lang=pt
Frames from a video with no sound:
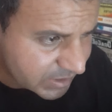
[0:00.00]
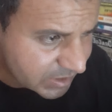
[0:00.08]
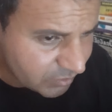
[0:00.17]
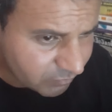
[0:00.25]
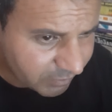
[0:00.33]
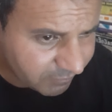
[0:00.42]
lançando
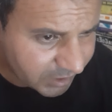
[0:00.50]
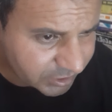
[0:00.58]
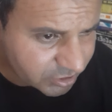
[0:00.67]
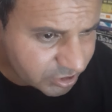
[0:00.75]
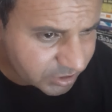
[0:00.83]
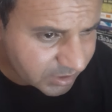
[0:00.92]
assim, uma
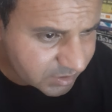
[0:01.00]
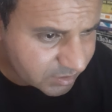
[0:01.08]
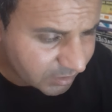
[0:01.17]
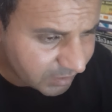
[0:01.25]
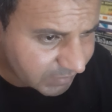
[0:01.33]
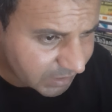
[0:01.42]
vasta distância de
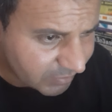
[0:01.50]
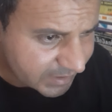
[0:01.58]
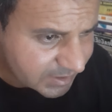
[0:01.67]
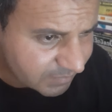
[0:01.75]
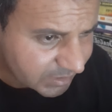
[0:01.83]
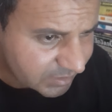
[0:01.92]
intervalo
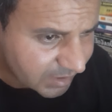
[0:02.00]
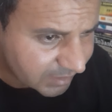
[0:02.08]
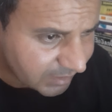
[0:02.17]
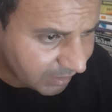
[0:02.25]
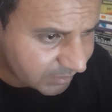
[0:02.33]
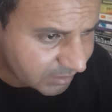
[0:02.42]
acima
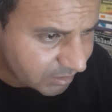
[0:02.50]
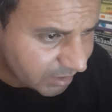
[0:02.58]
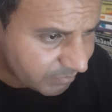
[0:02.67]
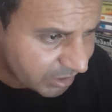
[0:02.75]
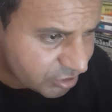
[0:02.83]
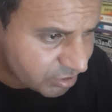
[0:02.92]
dali,
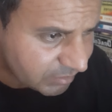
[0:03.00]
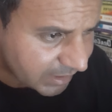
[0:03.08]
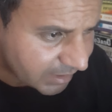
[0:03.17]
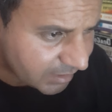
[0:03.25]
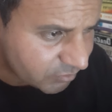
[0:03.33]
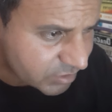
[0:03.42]
emergindo
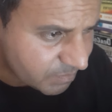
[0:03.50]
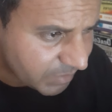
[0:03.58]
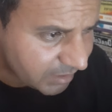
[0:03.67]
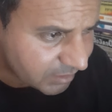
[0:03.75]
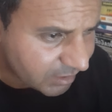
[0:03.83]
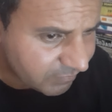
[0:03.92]
daquela luz
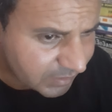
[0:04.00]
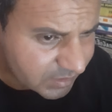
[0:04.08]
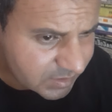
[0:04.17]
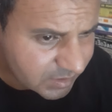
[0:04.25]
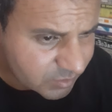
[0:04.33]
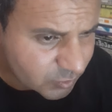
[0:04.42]
impenetrável,
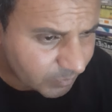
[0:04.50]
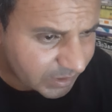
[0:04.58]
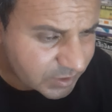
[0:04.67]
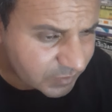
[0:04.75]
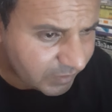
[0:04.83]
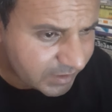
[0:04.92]
lançando sobre
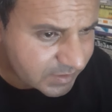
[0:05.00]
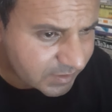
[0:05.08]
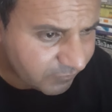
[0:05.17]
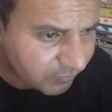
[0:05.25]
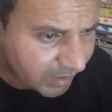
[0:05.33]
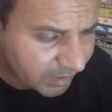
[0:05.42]
as esferas
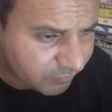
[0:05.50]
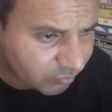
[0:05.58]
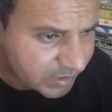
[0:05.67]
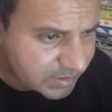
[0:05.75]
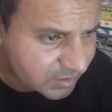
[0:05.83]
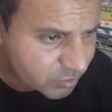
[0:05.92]
a
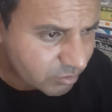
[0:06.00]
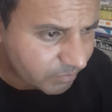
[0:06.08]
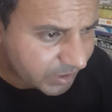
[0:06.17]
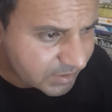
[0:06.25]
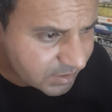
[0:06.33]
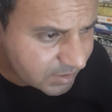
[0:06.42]
influência de sua
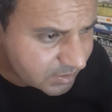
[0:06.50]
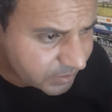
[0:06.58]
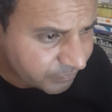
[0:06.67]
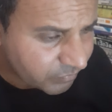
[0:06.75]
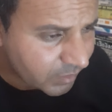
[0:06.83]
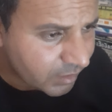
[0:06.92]
presença.
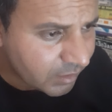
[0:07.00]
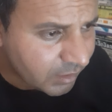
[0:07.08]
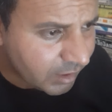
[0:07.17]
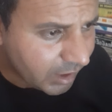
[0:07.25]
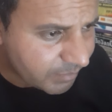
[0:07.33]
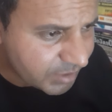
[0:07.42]

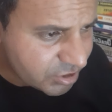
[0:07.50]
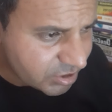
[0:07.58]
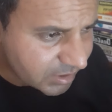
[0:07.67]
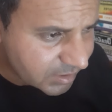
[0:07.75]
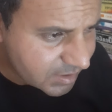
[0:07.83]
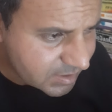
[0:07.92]
À
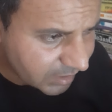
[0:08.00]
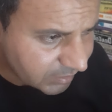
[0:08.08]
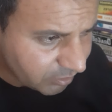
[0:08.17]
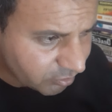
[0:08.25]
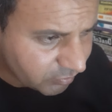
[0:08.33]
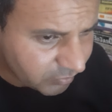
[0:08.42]
medida que descia até
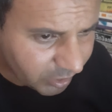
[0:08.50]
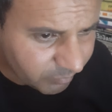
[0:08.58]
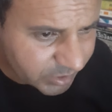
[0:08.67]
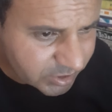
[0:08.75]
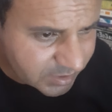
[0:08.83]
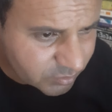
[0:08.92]
nós,
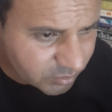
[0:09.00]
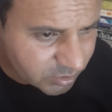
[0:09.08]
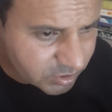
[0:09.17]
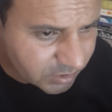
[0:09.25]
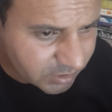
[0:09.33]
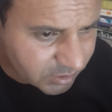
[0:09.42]
finalmente as ondas
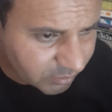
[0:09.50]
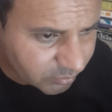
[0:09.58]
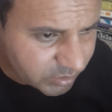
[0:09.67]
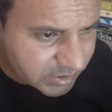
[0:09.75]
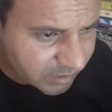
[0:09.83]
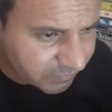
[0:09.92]
de
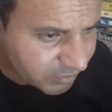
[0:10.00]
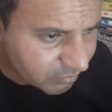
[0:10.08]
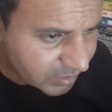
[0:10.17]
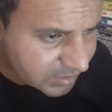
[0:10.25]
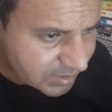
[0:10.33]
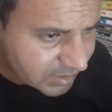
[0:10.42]
luz que
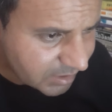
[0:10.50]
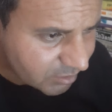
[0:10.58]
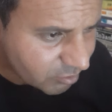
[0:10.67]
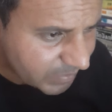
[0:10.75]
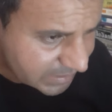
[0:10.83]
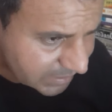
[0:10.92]
vinham antes dele
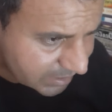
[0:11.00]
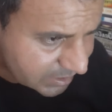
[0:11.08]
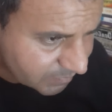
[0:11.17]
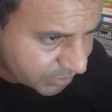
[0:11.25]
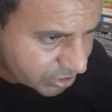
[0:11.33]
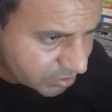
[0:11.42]
começaram a se
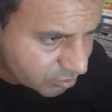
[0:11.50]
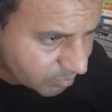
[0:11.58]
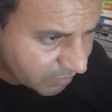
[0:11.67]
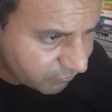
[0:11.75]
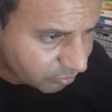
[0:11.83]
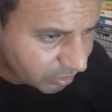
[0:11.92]
mexer
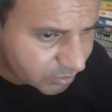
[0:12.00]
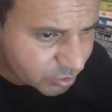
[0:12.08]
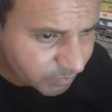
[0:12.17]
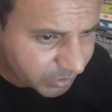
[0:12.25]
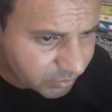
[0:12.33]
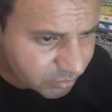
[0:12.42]
sobre a fronteira
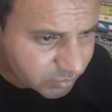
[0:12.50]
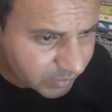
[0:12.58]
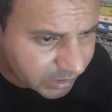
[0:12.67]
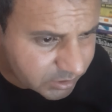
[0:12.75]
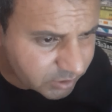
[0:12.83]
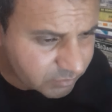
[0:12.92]
superior de uma
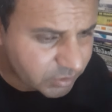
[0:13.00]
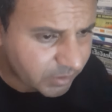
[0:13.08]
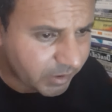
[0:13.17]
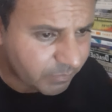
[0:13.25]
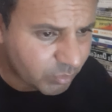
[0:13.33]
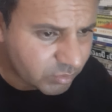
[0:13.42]
região de,
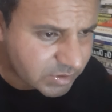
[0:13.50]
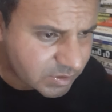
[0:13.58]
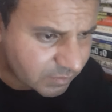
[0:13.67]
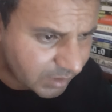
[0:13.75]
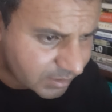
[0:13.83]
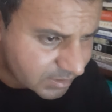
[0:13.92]
a poucas
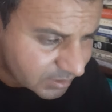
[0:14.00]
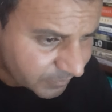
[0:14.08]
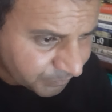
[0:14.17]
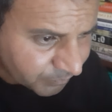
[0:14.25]
esferas.